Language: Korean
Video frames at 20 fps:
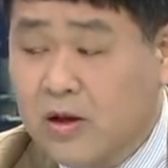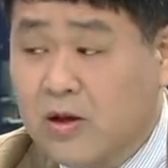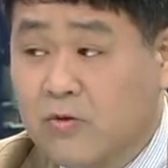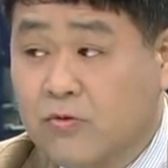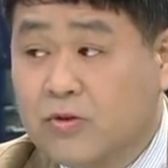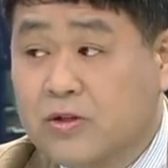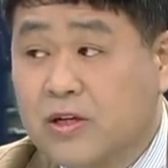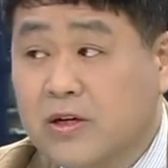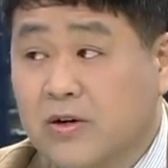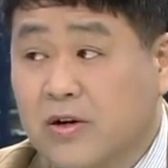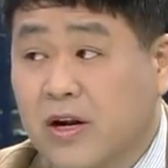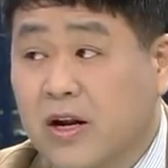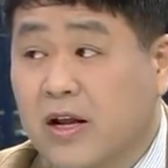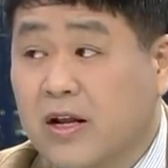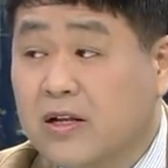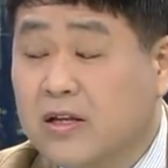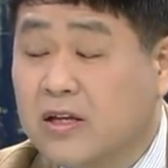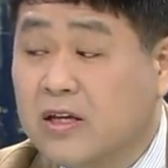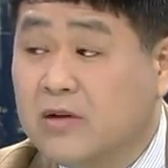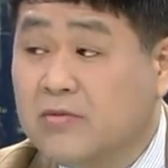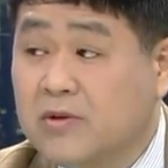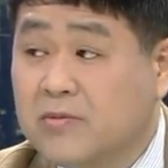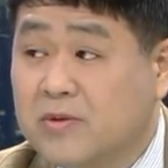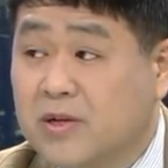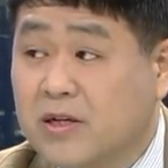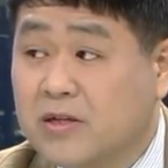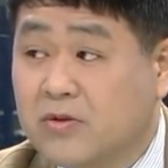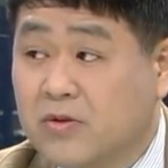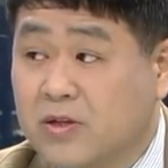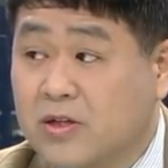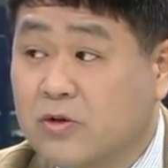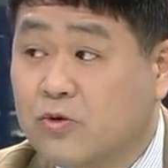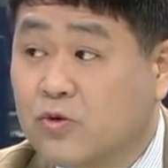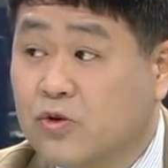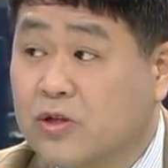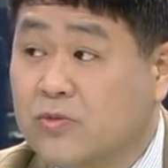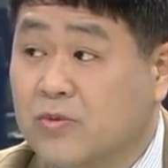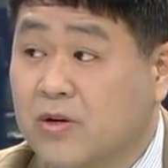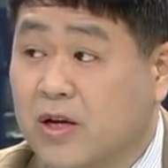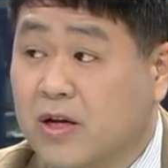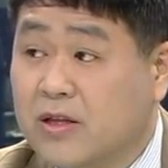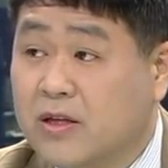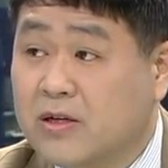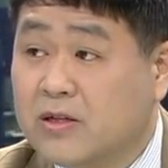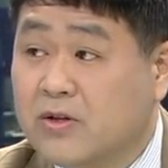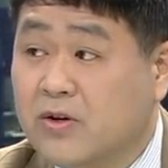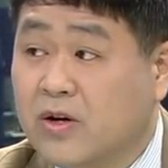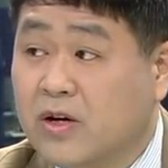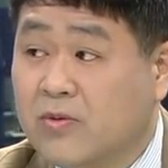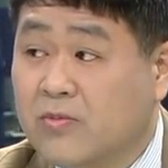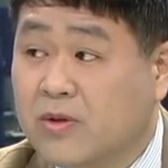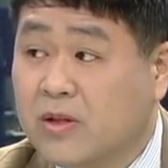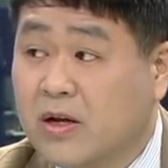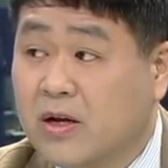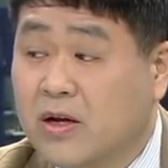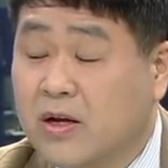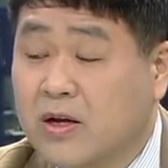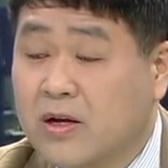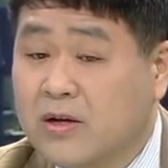국제 거래를 하는 기업 입장에서 굉장히 조심을 해야 되는 상황입니다.